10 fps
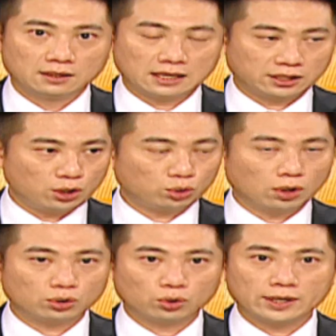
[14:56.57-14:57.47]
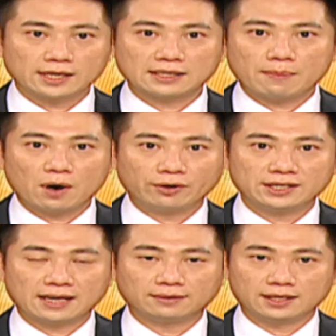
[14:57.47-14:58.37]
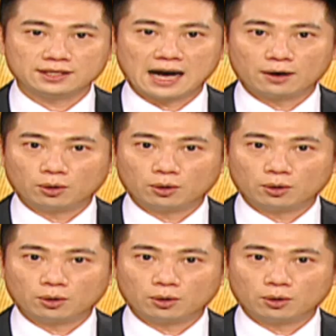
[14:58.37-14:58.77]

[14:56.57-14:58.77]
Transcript: 那至于说着眼在贸易战底下，